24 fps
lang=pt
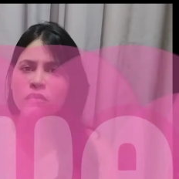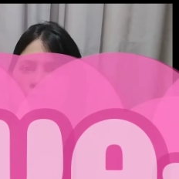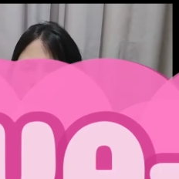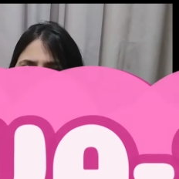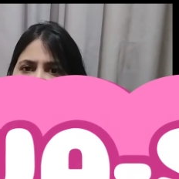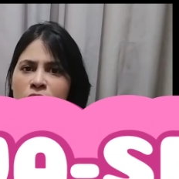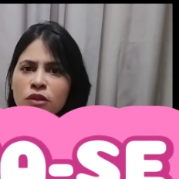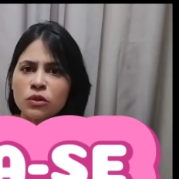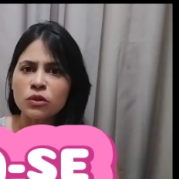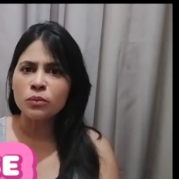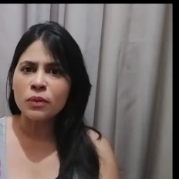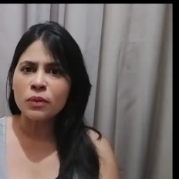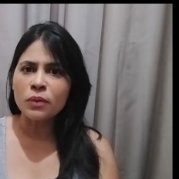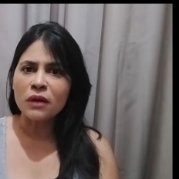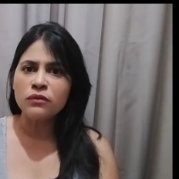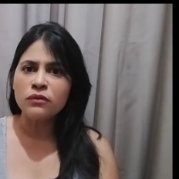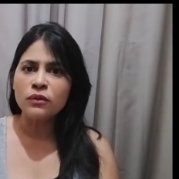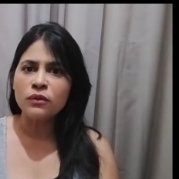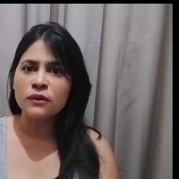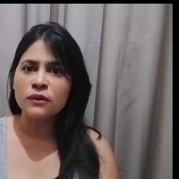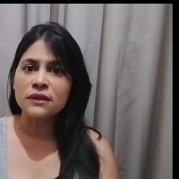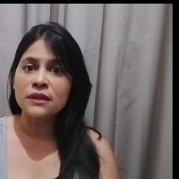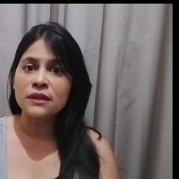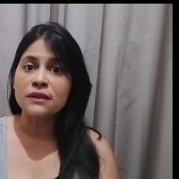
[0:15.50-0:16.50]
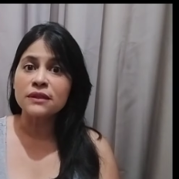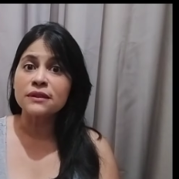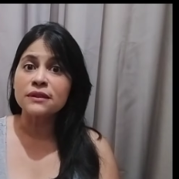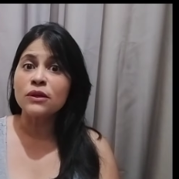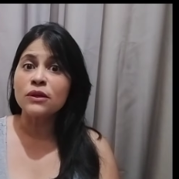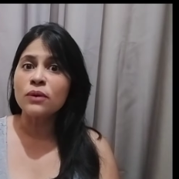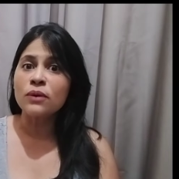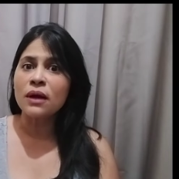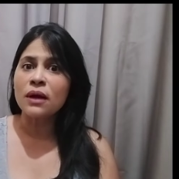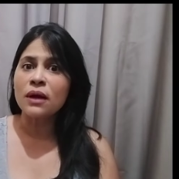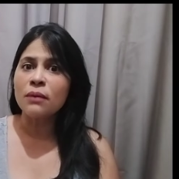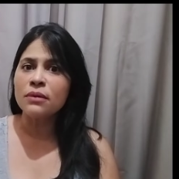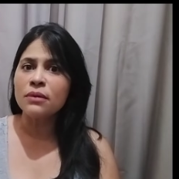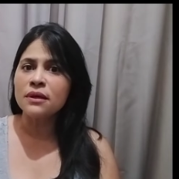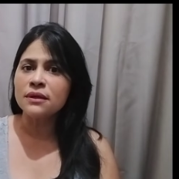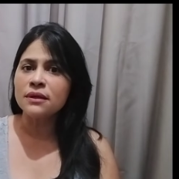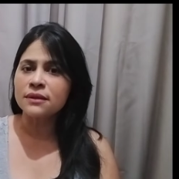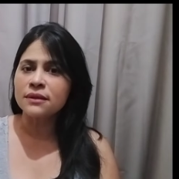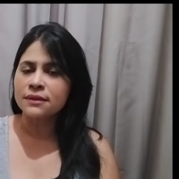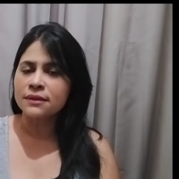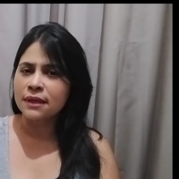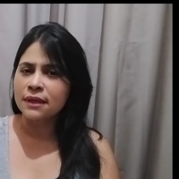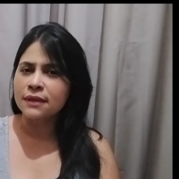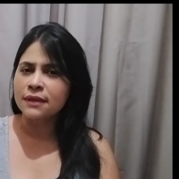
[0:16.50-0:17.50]
faço para você. Seu cabelo
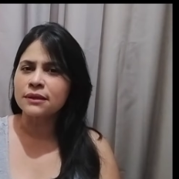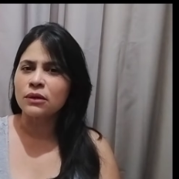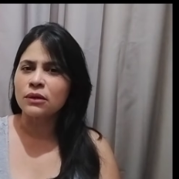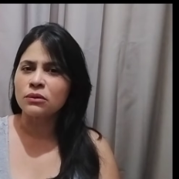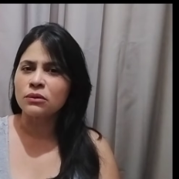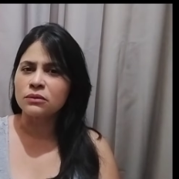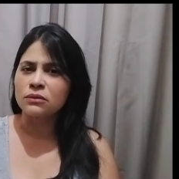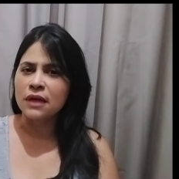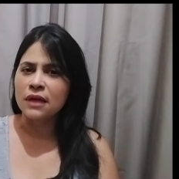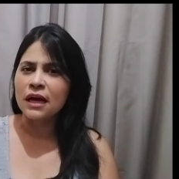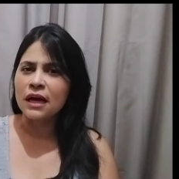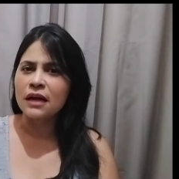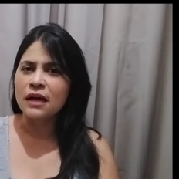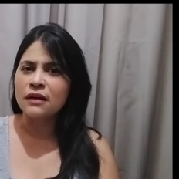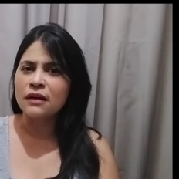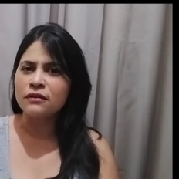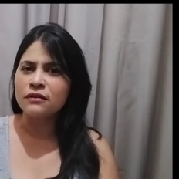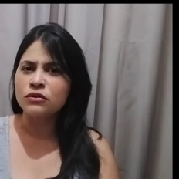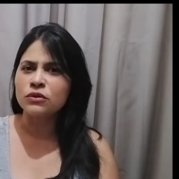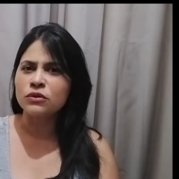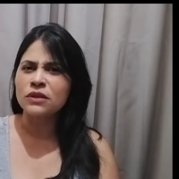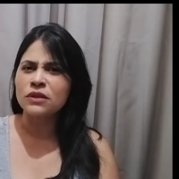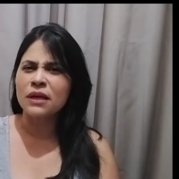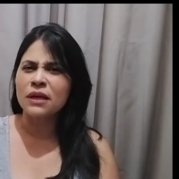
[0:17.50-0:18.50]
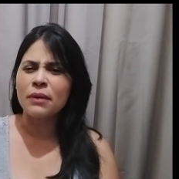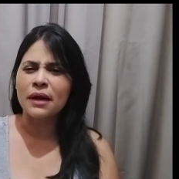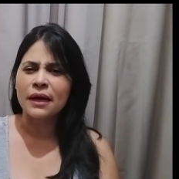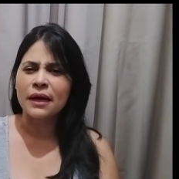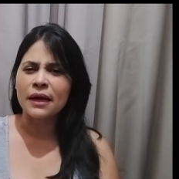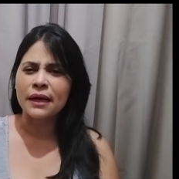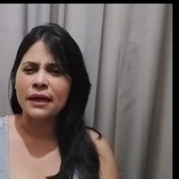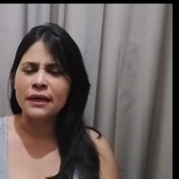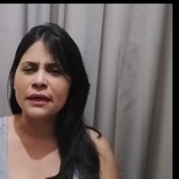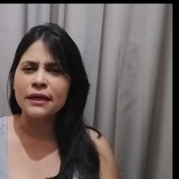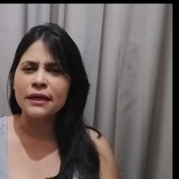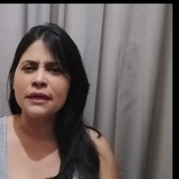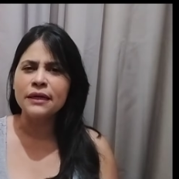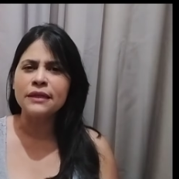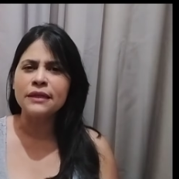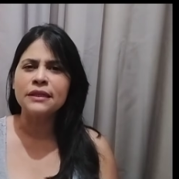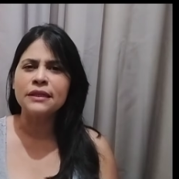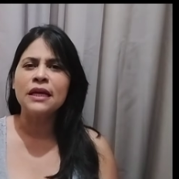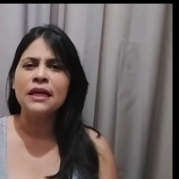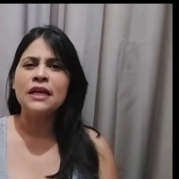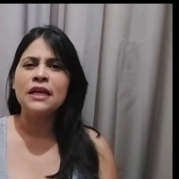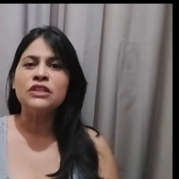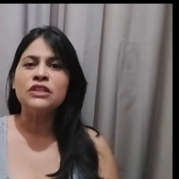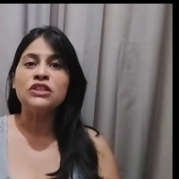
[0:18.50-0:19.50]
está saudável, tá bacana,